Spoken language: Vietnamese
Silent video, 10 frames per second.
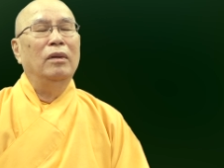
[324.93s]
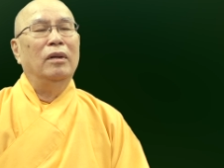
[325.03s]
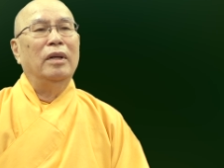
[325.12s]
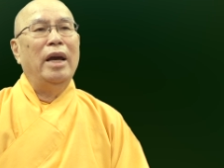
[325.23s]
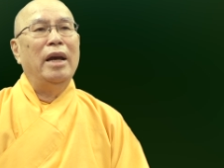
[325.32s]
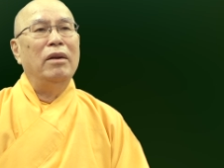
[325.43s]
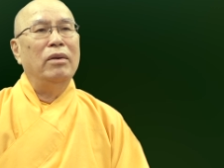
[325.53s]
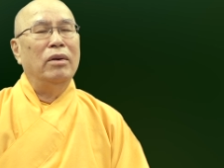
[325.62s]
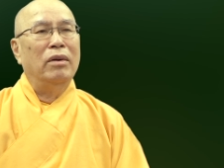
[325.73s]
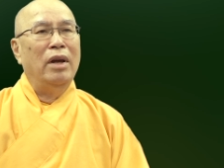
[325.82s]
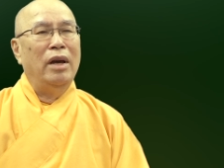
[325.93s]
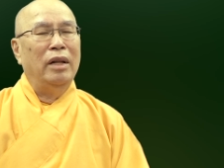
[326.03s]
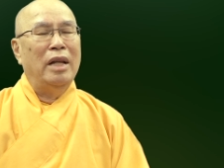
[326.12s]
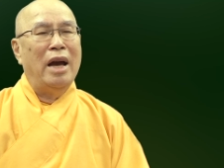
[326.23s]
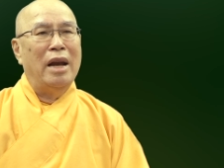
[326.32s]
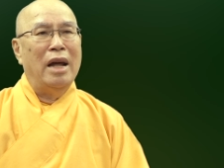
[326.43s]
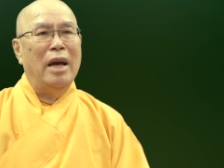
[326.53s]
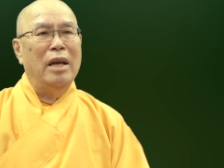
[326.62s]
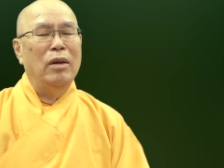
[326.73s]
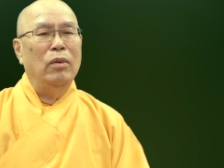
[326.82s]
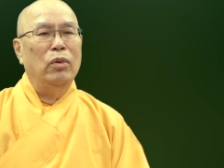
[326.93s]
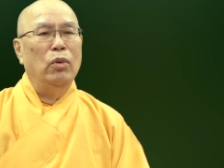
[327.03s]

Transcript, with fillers: Nghe được đề tài này,